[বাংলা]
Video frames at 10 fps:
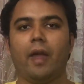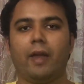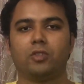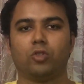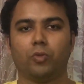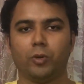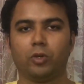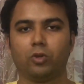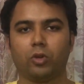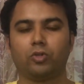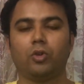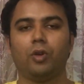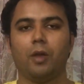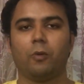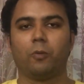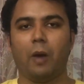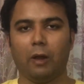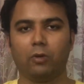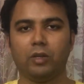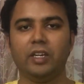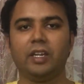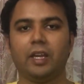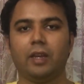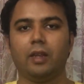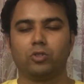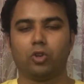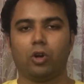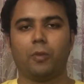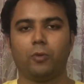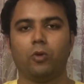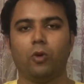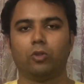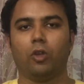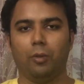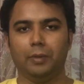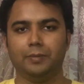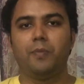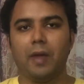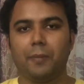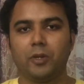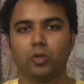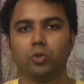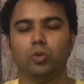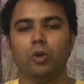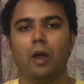একজন অভিজ্ঞ ডক্টর এবং ভালো ক্লিনিকের শরণাপন্ন হতে হবে পিআরপি শুধু